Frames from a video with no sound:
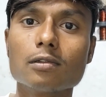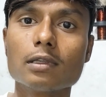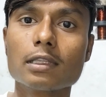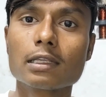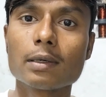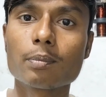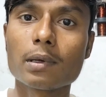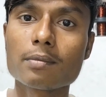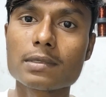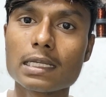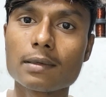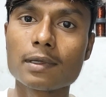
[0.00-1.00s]
तो इसका
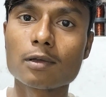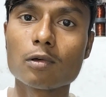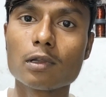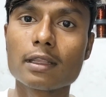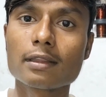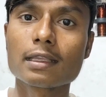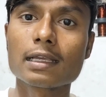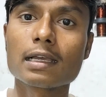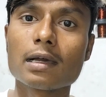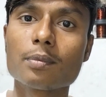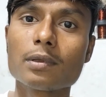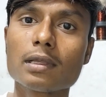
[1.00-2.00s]
पंप साइड में खोलने से
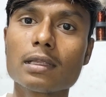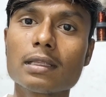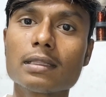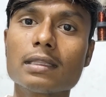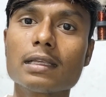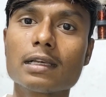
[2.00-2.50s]
काफ़ी